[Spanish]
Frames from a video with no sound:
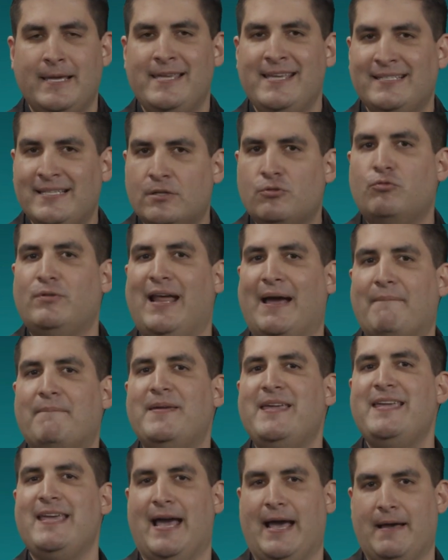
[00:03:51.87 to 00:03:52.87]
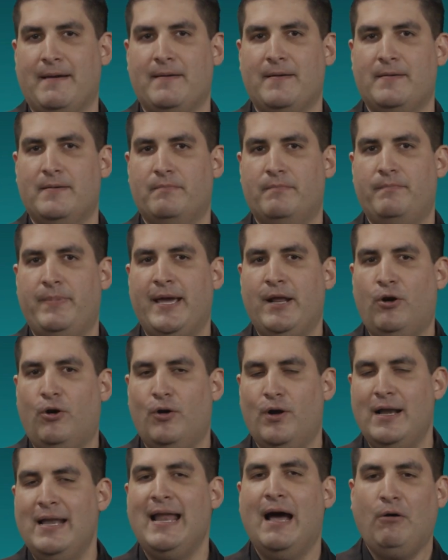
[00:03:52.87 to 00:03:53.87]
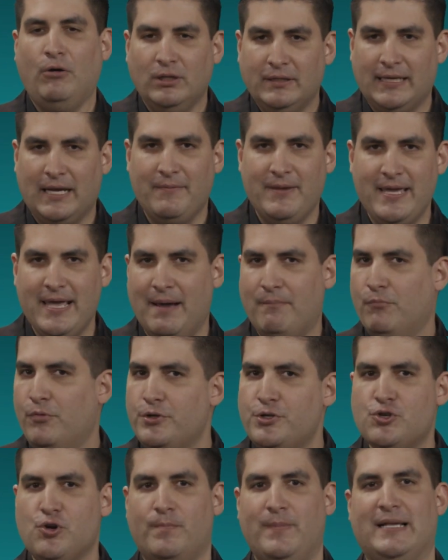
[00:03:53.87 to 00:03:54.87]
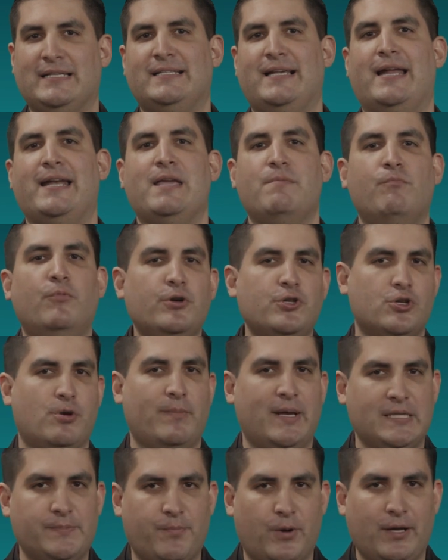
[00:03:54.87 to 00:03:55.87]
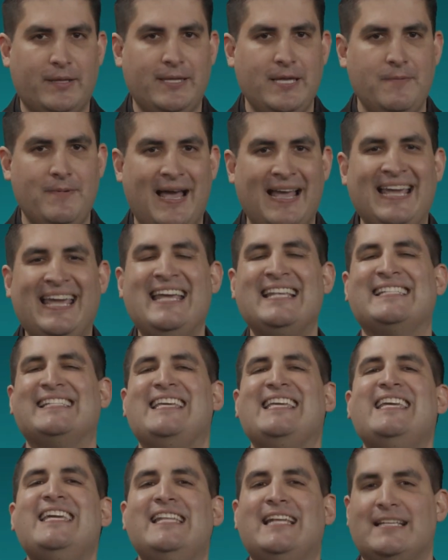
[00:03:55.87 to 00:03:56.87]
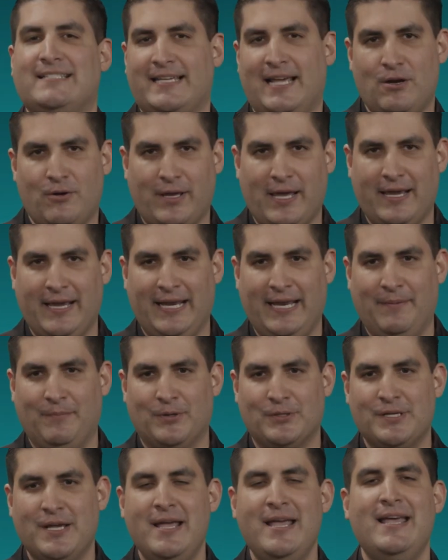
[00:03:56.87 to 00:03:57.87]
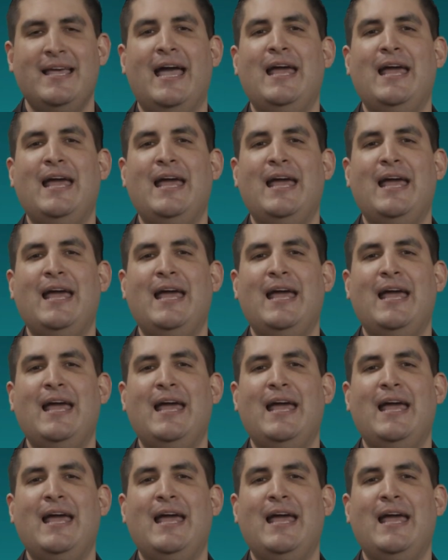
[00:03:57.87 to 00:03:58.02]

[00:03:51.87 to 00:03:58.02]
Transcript: y esa es una vía pero la otra vía mucho más sana y mucho más proactiva es ir hacia lo que queremos.